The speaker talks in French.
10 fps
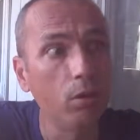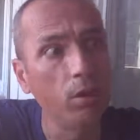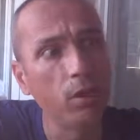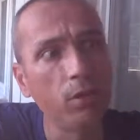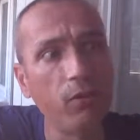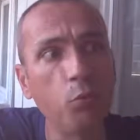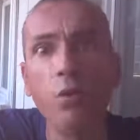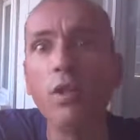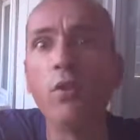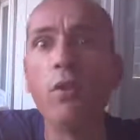d'ailleurs, c'est tous
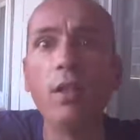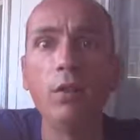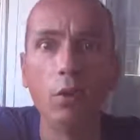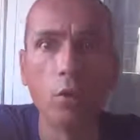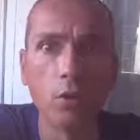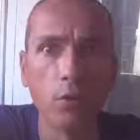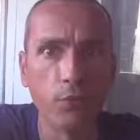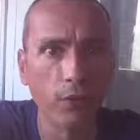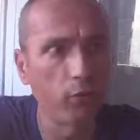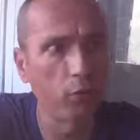les ans hein, que l'OTAN
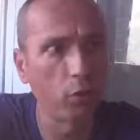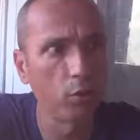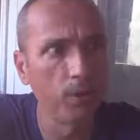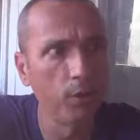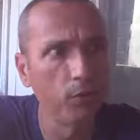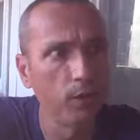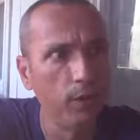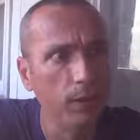fait ce genre de manœuvre,